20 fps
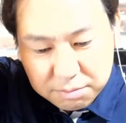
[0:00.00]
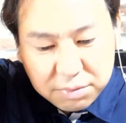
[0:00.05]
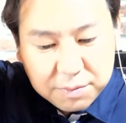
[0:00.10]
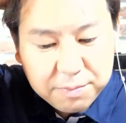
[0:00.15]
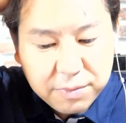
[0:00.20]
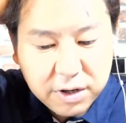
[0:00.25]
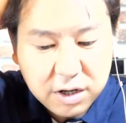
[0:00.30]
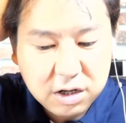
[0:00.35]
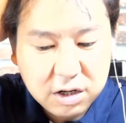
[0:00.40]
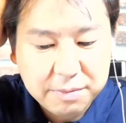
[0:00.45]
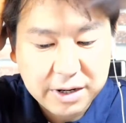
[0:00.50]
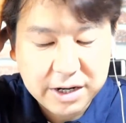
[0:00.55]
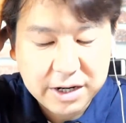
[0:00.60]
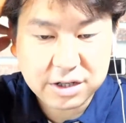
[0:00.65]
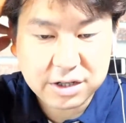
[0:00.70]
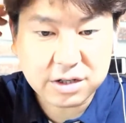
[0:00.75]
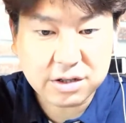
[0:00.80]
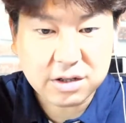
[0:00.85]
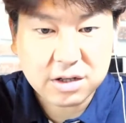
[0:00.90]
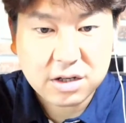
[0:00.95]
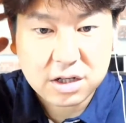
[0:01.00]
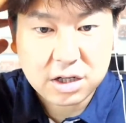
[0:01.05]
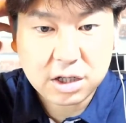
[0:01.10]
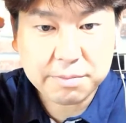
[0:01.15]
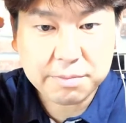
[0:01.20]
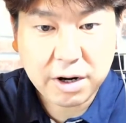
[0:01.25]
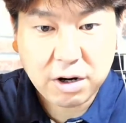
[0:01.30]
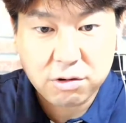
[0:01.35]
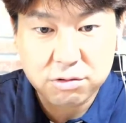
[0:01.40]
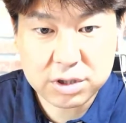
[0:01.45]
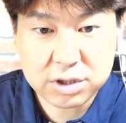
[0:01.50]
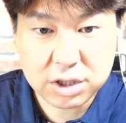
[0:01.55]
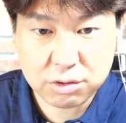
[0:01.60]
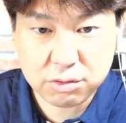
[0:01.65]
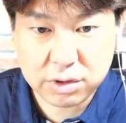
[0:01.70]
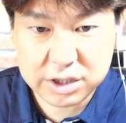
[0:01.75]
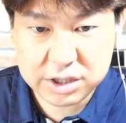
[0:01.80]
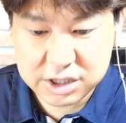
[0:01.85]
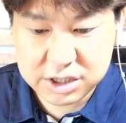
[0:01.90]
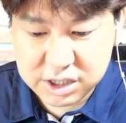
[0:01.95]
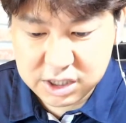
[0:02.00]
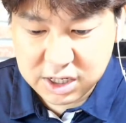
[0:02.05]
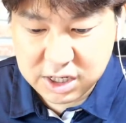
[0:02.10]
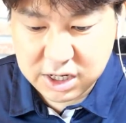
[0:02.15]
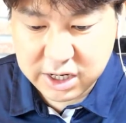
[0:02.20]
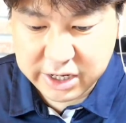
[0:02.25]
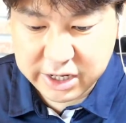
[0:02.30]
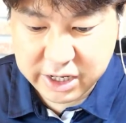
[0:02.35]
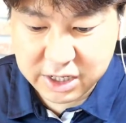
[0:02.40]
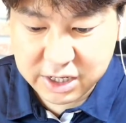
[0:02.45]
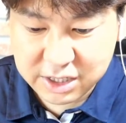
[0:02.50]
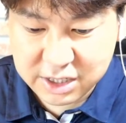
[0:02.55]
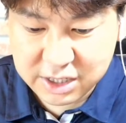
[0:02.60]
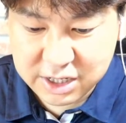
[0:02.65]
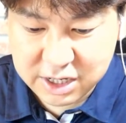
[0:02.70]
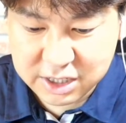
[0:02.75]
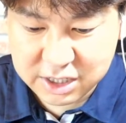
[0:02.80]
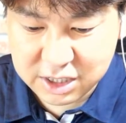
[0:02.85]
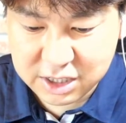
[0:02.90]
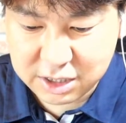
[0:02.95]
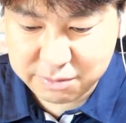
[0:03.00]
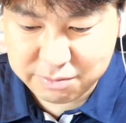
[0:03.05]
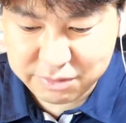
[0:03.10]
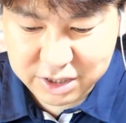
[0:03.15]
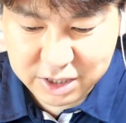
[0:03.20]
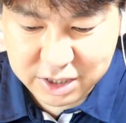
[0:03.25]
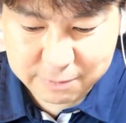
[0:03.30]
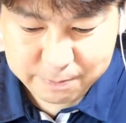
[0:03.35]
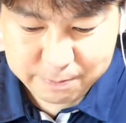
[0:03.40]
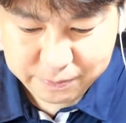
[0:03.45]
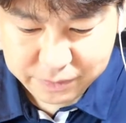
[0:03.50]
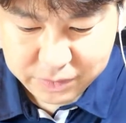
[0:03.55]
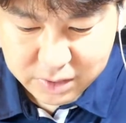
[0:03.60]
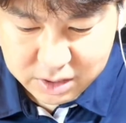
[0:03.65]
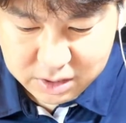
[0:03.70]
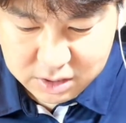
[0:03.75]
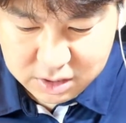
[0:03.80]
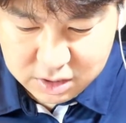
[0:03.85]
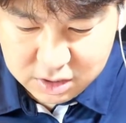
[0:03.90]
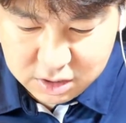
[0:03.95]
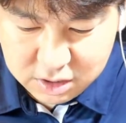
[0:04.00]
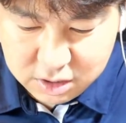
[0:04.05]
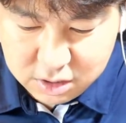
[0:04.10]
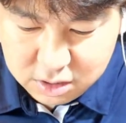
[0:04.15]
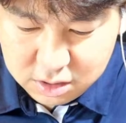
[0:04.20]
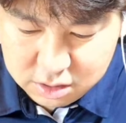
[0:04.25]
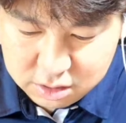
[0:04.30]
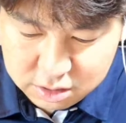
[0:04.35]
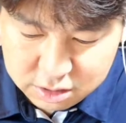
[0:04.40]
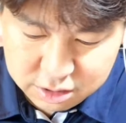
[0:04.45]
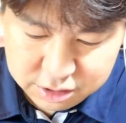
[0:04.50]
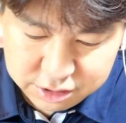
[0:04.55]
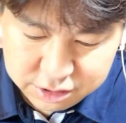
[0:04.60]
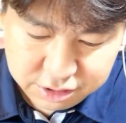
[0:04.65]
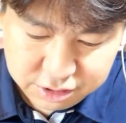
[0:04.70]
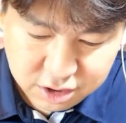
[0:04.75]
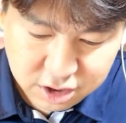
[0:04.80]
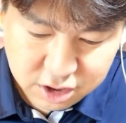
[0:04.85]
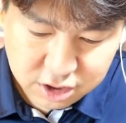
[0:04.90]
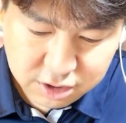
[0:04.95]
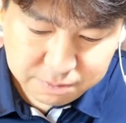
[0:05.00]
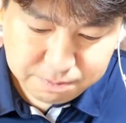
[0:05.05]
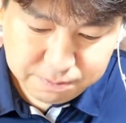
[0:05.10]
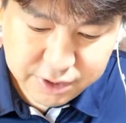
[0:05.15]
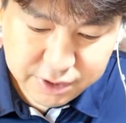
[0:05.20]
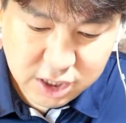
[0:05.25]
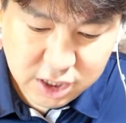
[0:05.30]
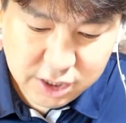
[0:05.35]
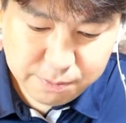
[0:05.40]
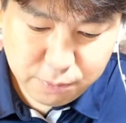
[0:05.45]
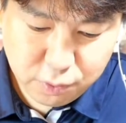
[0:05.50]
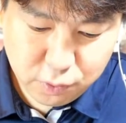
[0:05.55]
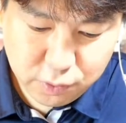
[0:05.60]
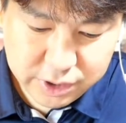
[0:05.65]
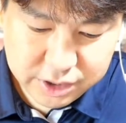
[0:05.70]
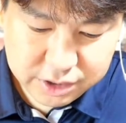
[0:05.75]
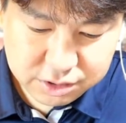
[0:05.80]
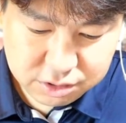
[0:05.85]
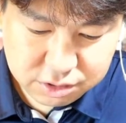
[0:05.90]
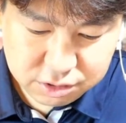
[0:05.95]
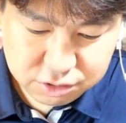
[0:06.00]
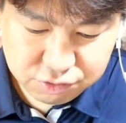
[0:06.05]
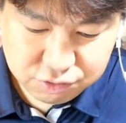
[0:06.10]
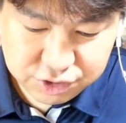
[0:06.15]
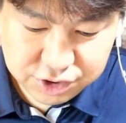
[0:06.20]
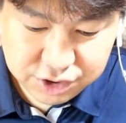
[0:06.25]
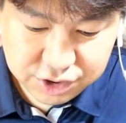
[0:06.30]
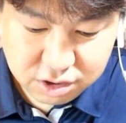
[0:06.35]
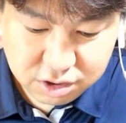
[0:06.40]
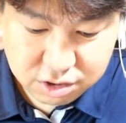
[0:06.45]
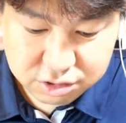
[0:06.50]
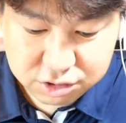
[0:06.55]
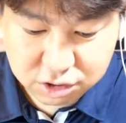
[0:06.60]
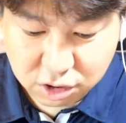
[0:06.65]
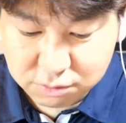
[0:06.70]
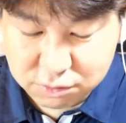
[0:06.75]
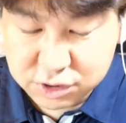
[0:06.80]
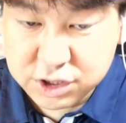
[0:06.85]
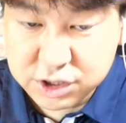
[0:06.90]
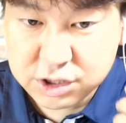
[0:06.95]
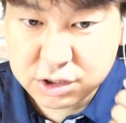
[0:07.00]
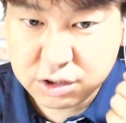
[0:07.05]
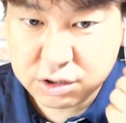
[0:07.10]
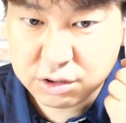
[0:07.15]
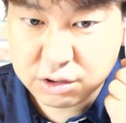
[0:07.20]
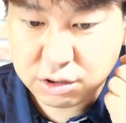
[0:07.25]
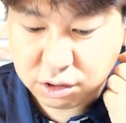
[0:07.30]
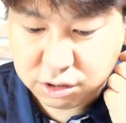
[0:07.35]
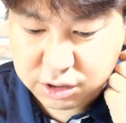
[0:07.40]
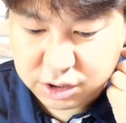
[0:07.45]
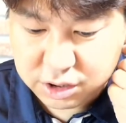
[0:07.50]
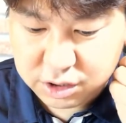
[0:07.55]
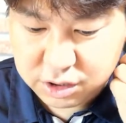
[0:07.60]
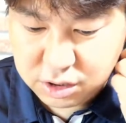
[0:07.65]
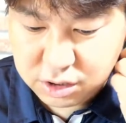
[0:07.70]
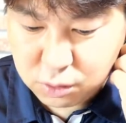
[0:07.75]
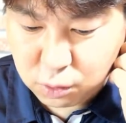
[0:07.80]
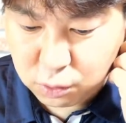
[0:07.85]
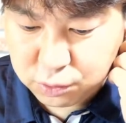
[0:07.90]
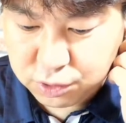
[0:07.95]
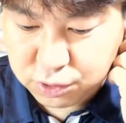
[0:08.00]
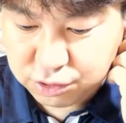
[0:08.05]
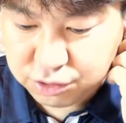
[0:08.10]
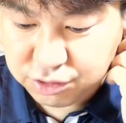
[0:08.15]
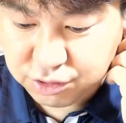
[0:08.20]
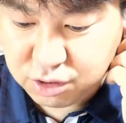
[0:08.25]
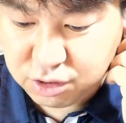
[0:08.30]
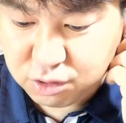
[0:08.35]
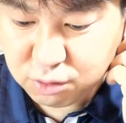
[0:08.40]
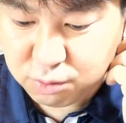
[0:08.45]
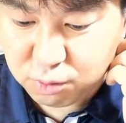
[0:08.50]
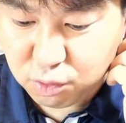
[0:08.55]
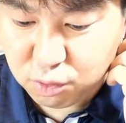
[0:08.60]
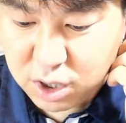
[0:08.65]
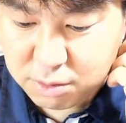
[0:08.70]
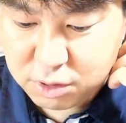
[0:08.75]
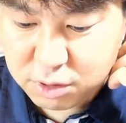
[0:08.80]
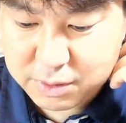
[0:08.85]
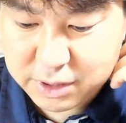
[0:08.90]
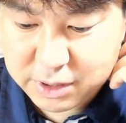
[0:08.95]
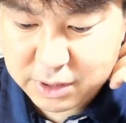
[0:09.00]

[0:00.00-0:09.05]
핍박을 받은 이 바울사도와 이 신라의 이야기입니다. 어, 이들이 빌립보에서 귀신 들려 점을 치던 여인을 고쳐준 일로 모함을